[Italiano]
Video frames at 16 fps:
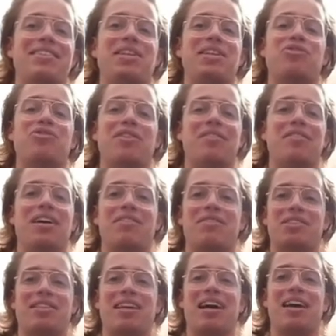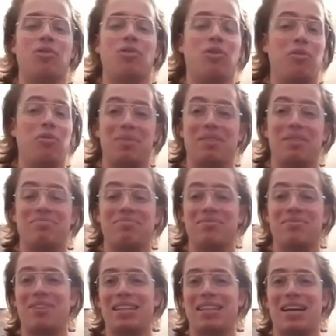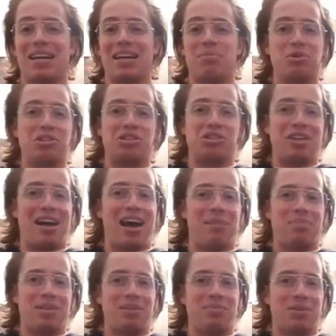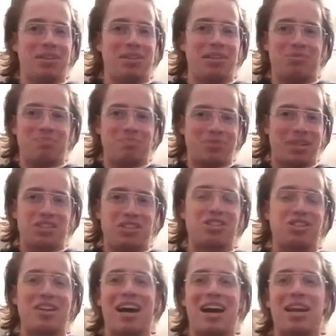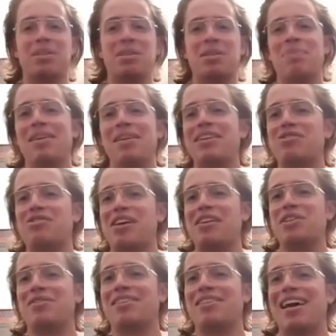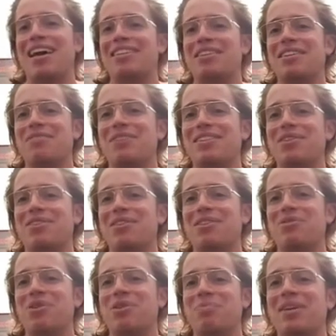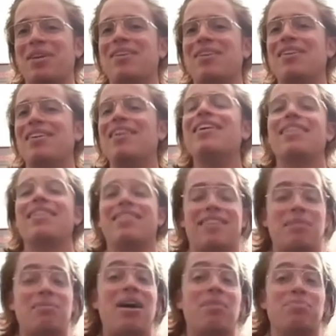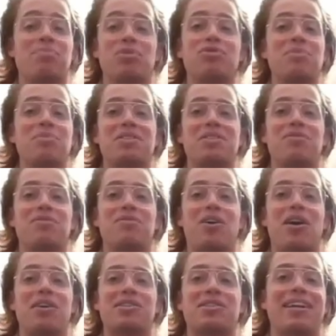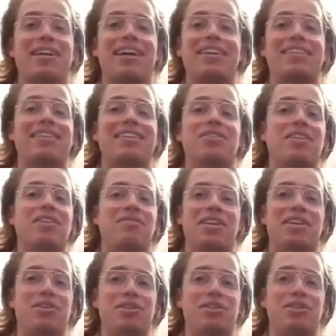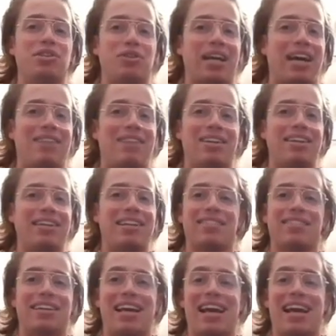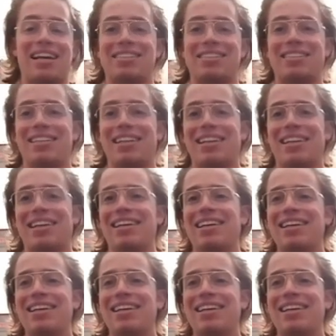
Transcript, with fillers: video c'aveva questa volpe fatta a mo' di sciarpa, tipo quelle quelle sciarpe di pelliccia anni 80 fatte con le volpi, che si chiamava appunto Mr. Fox che all'interno del video gli giocava dei gran scherzi dei,